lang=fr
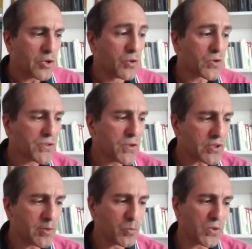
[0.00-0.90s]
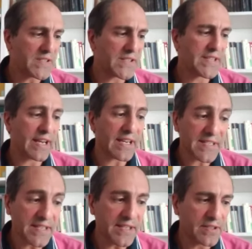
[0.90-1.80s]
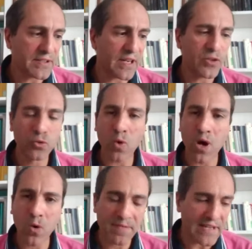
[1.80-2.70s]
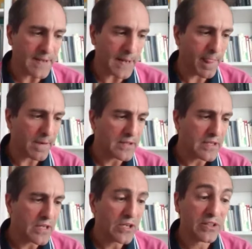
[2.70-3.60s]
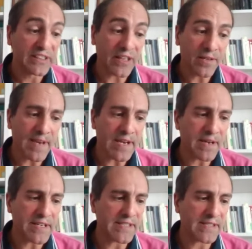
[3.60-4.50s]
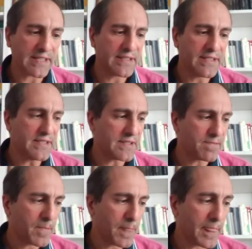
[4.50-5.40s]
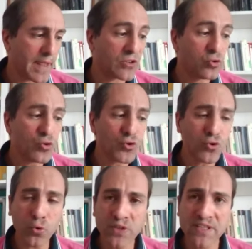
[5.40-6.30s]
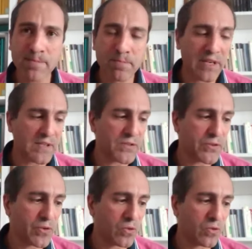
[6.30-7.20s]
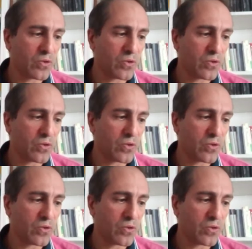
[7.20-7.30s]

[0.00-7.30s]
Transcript: notion qui puise ses racines dans le droit romain, le crimen majestatis a toujours eu des implications